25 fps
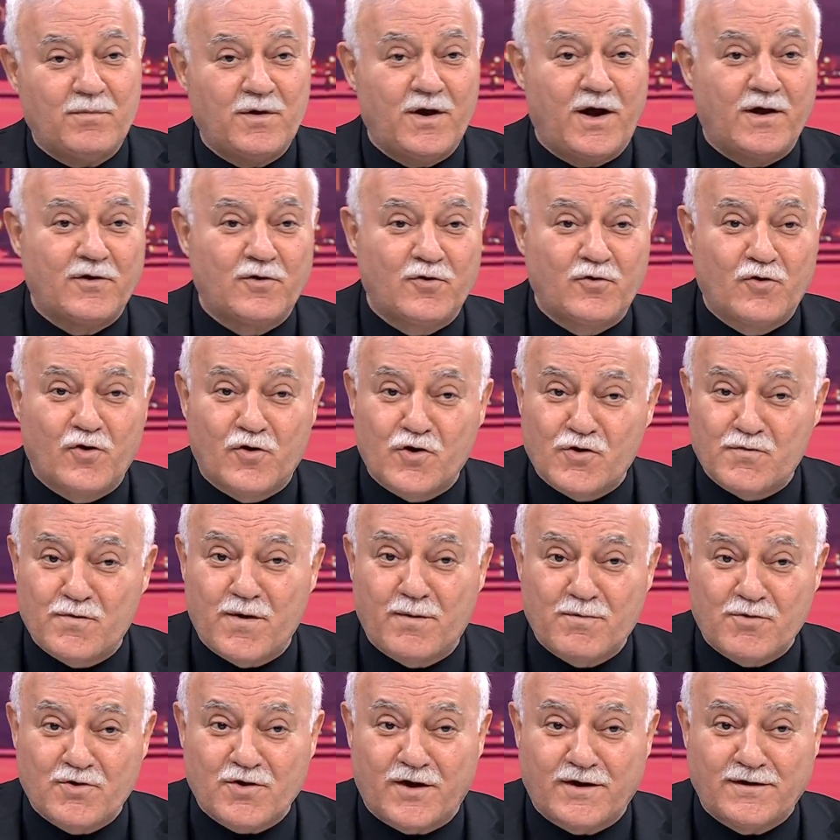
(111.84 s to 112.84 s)
Bir aydır
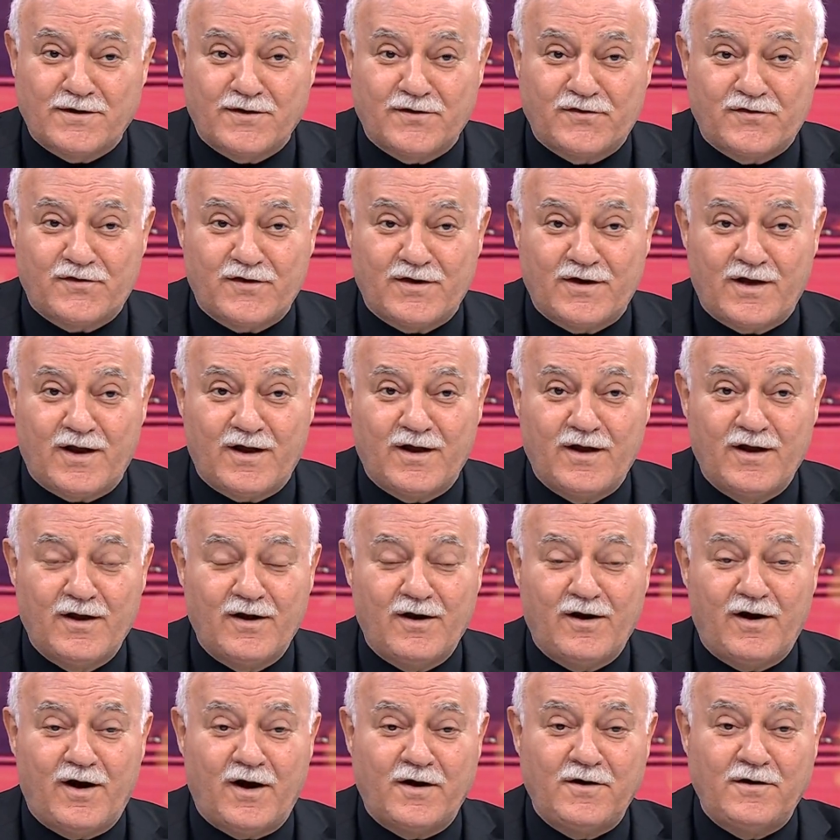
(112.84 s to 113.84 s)
görüşmemiş annesiyle.
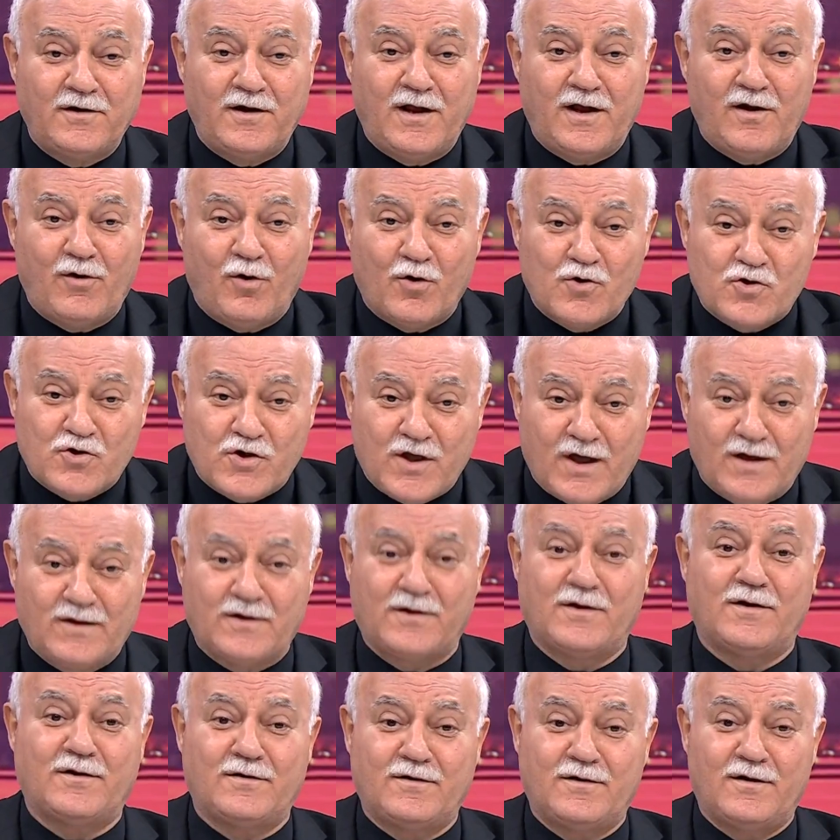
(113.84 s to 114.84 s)
Anne hoş
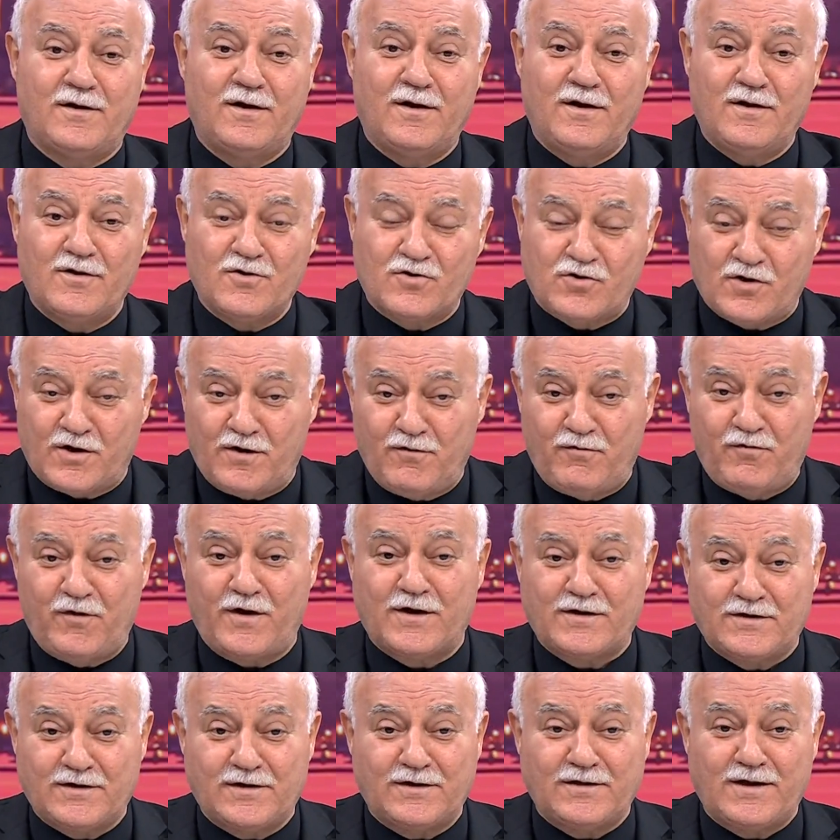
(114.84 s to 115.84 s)
geldin, şeref
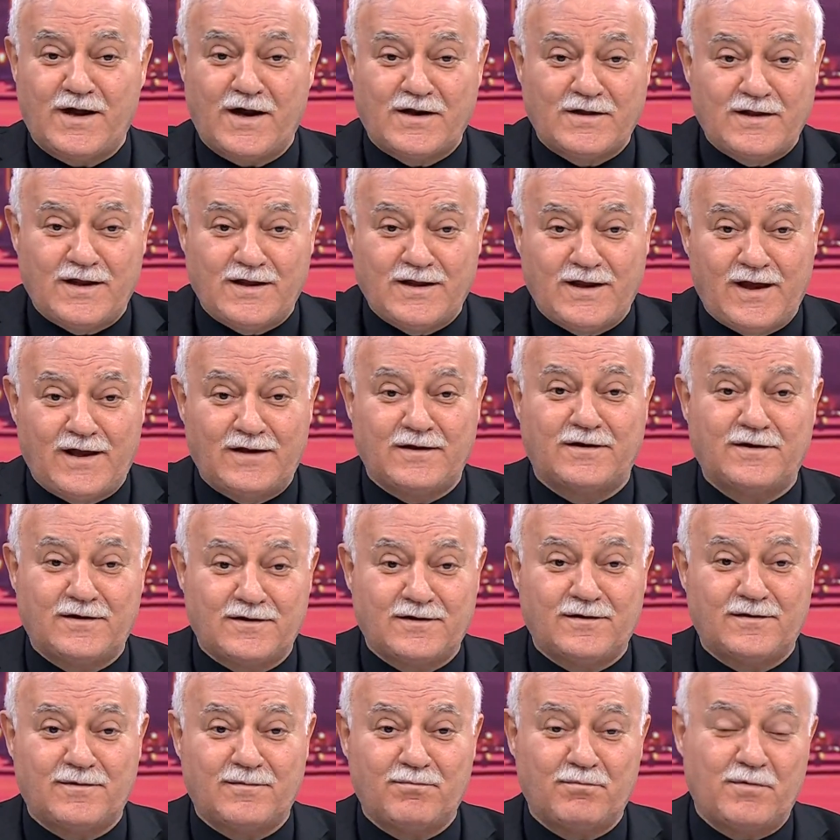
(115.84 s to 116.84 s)
verdin, nereden
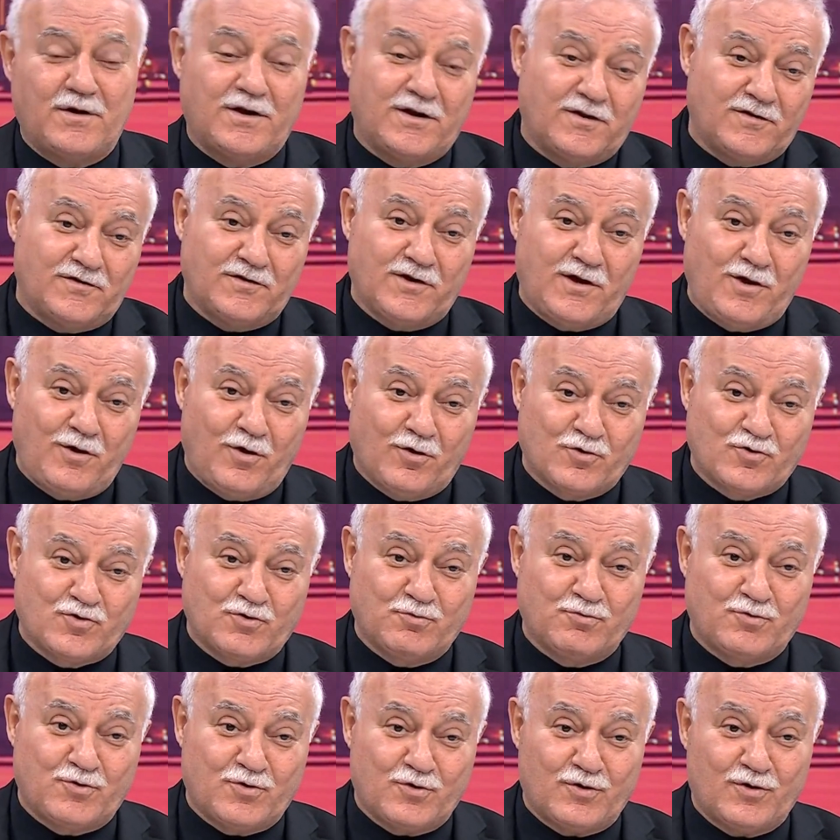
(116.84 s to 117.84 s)
geldin? Bilgisi de yok
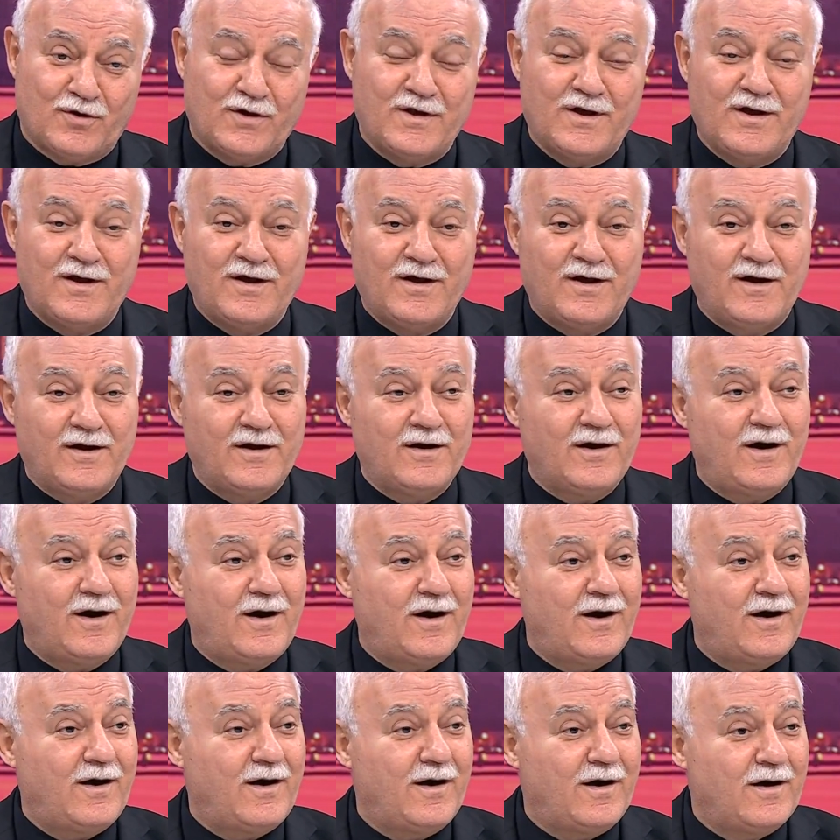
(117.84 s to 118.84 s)
çünkü.
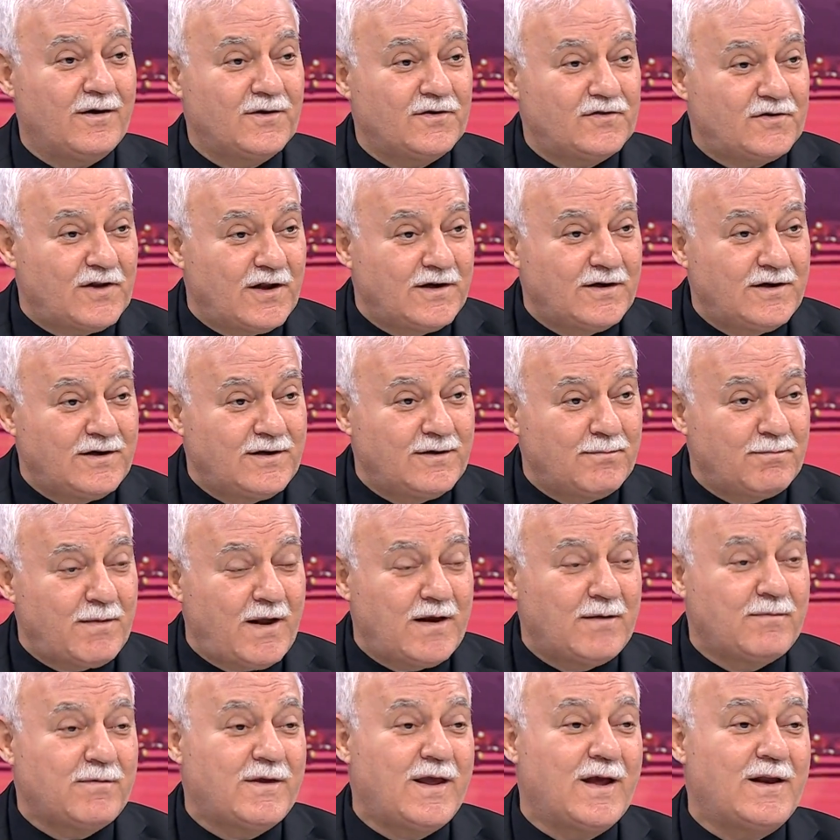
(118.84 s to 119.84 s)
Senin
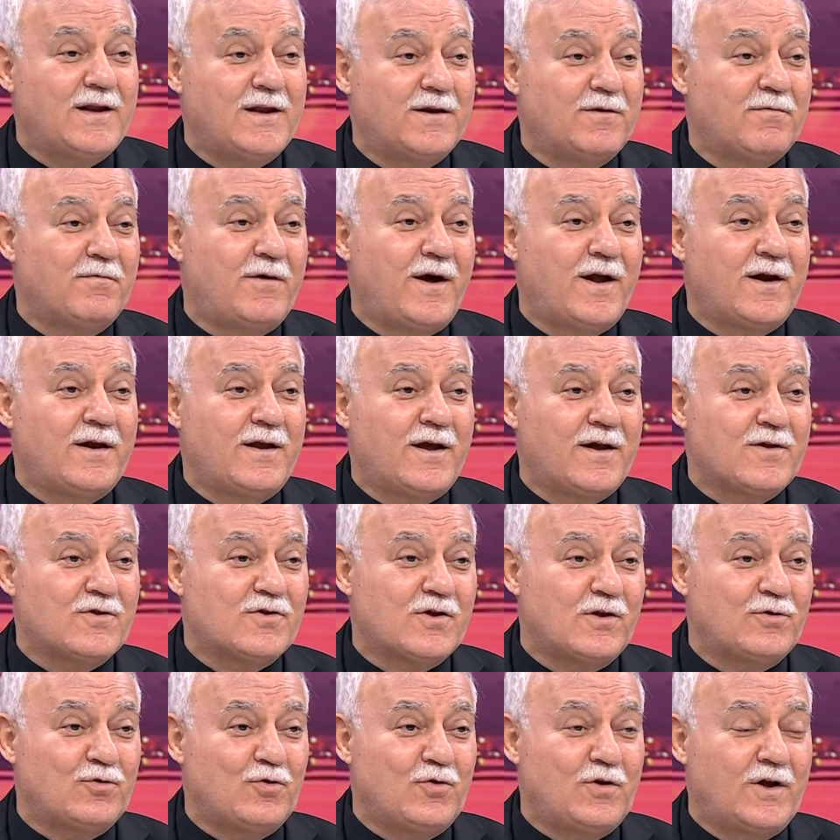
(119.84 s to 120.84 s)
benim gelinim var ya
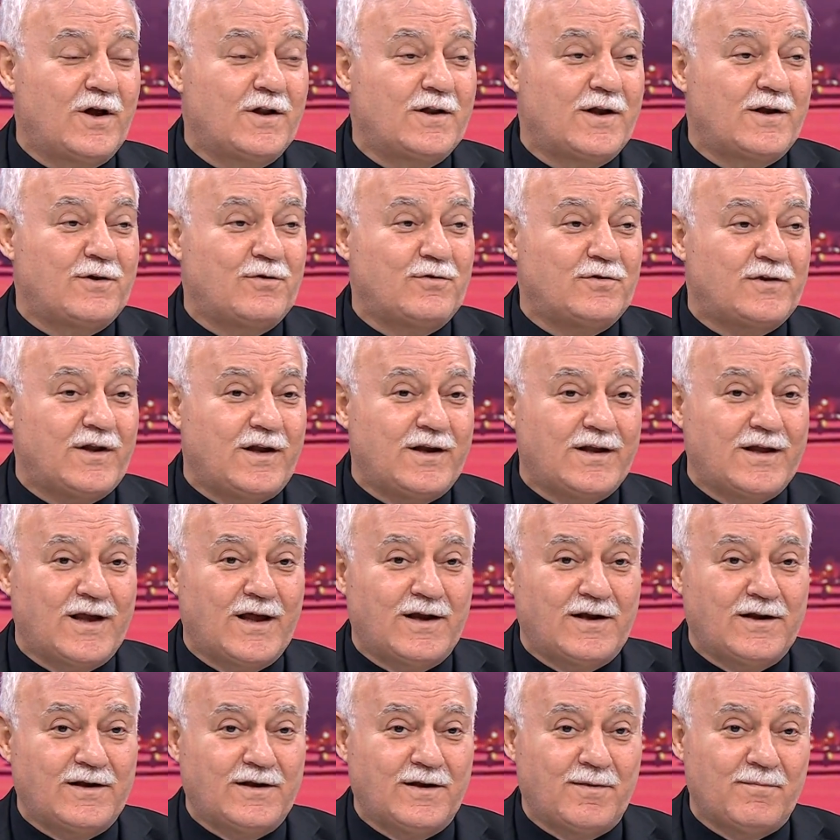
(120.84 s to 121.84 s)
işte dünyalar güzeli
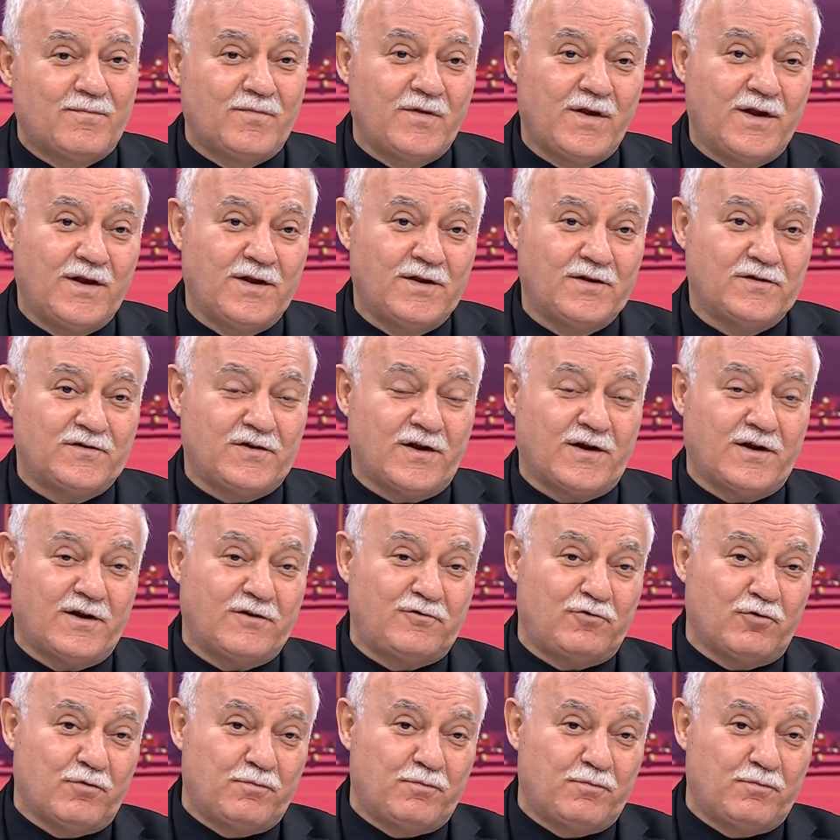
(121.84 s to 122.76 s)
gelinim sana